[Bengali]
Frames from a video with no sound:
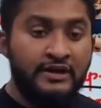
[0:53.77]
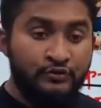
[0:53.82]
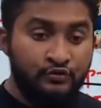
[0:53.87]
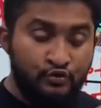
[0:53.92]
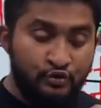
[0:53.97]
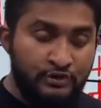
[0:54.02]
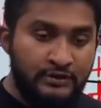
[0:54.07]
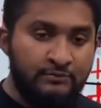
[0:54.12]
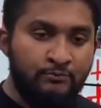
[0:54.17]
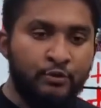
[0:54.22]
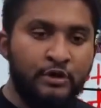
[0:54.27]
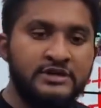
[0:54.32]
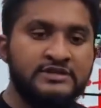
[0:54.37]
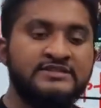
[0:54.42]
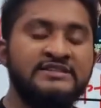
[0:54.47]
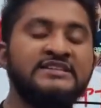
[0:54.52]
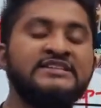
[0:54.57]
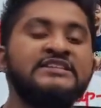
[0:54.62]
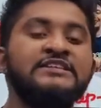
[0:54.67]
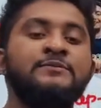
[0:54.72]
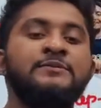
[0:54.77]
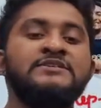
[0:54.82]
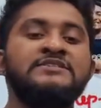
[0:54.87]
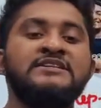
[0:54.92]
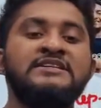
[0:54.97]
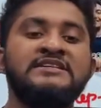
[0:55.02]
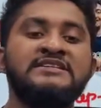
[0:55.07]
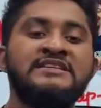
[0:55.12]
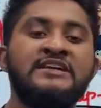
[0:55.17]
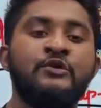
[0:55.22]
যদি বইয়ের সিক্সটি
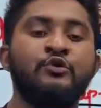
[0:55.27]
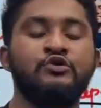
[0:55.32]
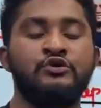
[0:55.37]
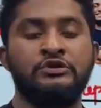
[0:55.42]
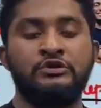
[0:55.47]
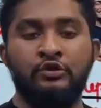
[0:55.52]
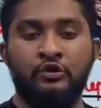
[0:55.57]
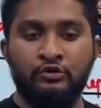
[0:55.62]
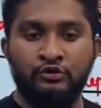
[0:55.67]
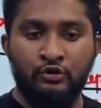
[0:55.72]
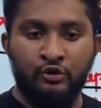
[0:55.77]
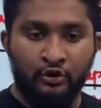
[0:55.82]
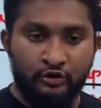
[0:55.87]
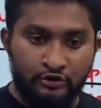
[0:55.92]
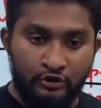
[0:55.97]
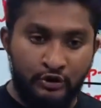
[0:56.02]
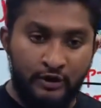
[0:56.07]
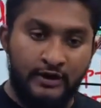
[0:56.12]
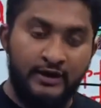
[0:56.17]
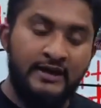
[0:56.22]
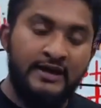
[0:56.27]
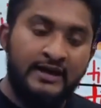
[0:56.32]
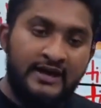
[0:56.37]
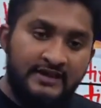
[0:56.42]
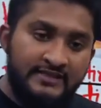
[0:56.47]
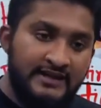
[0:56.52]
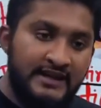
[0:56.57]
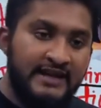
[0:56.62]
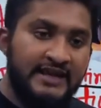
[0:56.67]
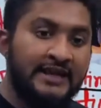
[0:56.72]
পার্সেন্ট ইজি কোশ্চেনের অন্তর্গত হয়
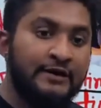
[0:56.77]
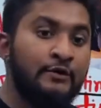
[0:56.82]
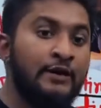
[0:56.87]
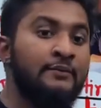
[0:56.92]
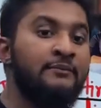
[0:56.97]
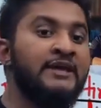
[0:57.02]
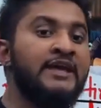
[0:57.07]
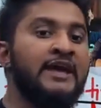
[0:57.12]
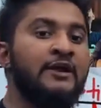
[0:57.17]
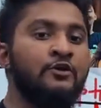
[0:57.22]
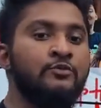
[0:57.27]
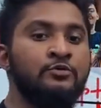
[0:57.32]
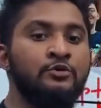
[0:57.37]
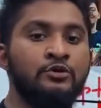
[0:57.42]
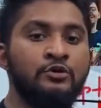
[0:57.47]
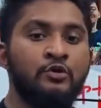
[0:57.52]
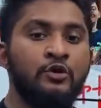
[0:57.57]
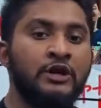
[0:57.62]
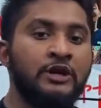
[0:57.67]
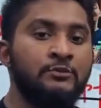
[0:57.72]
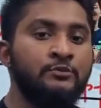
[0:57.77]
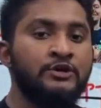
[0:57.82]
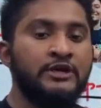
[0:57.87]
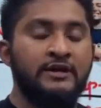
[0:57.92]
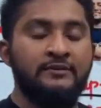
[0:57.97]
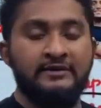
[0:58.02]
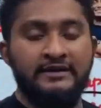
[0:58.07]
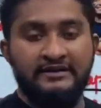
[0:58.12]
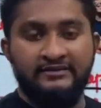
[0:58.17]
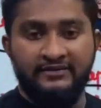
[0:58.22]
তাহলে এগুলো আমি কেন ভুল করলাম ওইটা
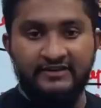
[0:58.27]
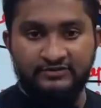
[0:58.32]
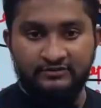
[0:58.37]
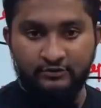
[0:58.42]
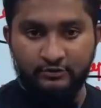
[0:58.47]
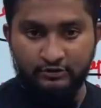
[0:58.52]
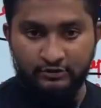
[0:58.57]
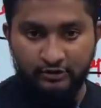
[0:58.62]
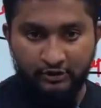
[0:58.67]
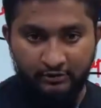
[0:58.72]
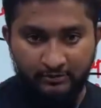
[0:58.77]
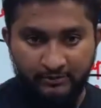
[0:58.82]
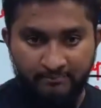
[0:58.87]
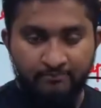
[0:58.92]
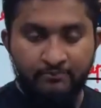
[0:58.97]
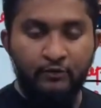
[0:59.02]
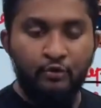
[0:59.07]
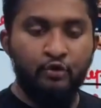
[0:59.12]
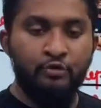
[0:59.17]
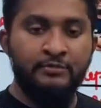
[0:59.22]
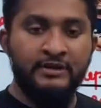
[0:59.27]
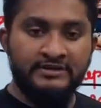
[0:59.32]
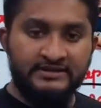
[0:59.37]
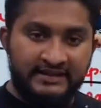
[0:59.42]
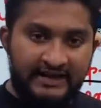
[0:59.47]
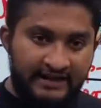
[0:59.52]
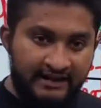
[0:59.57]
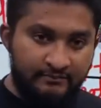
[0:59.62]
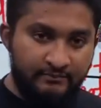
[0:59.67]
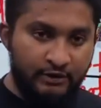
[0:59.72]
আবার রিভাইজ করতে হবে ওই ম্যাথটা
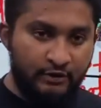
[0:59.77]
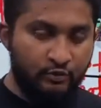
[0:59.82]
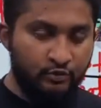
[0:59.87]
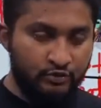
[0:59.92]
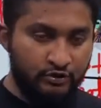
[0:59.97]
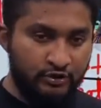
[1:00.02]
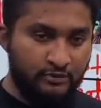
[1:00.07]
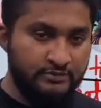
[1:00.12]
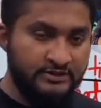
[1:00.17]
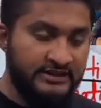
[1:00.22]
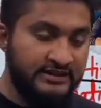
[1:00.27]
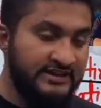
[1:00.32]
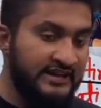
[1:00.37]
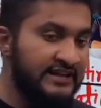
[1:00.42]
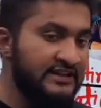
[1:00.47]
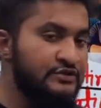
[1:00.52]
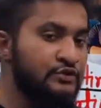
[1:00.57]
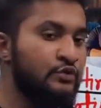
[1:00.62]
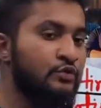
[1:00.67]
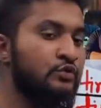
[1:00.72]
আরেকবার করতে হবে এটা এনশিওর